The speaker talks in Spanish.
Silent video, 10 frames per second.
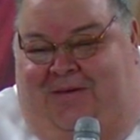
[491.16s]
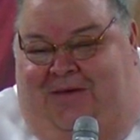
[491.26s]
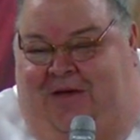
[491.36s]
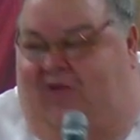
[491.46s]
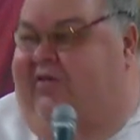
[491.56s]

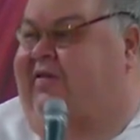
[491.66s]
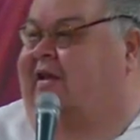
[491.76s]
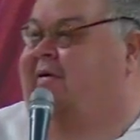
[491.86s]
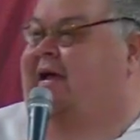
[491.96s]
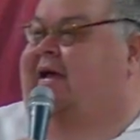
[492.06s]
Y José se
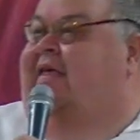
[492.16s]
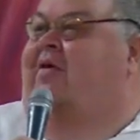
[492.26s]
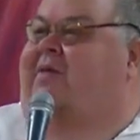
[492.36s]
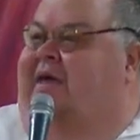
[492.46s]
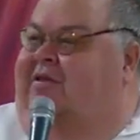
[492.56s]
le habrá
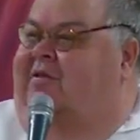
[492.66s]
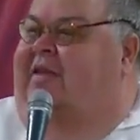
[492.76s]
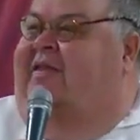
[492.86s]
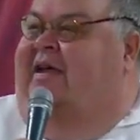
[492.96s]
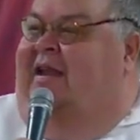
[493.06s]
quedado viendo y
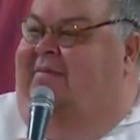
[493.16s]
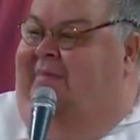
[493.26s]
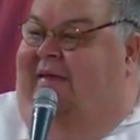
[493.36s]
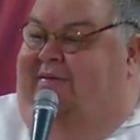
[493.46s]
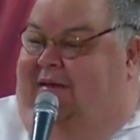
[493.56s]
hasta qué le
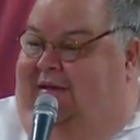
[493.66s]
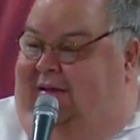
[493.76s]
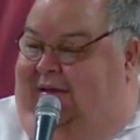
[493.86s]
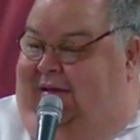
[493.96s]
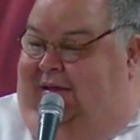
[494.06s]
pasa.
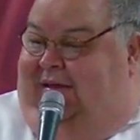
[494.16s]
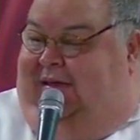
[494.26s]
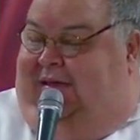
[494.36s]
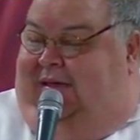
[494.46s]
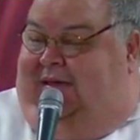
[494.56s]

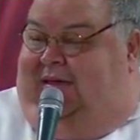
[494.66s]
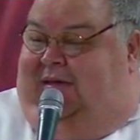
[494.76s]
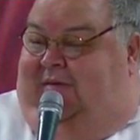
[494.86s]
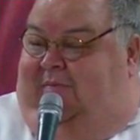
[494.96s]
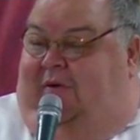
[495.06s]

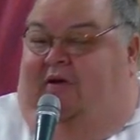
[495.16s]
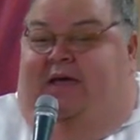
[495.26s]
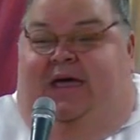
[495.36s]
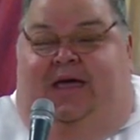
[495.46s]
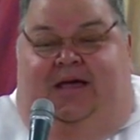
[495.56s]

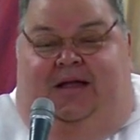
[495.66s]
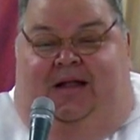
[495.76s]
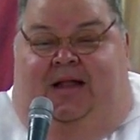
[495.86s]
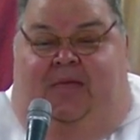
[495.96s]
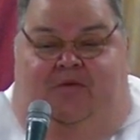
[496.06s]
Porque
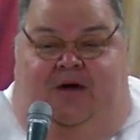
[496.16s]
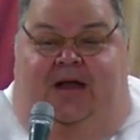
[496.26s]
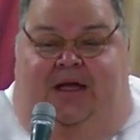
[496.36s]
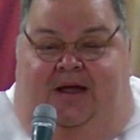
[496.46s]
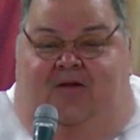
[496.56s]
las
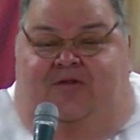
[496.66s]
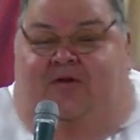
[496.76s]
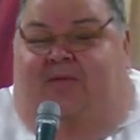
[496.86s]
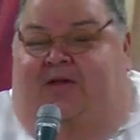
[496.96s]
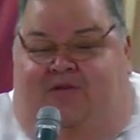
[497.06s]
mujeres y los
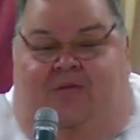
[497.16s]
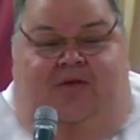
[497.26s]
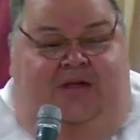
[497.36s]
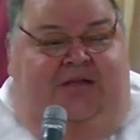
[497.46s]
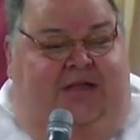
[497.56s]
hombres
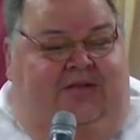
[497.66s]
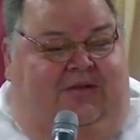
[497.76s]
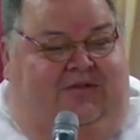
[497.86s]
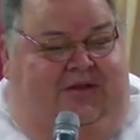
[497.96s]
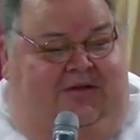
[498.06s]
somos
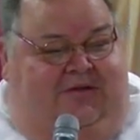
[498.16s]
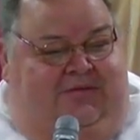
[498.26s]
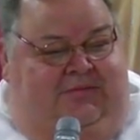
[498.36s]
distintos, ¿sí o no?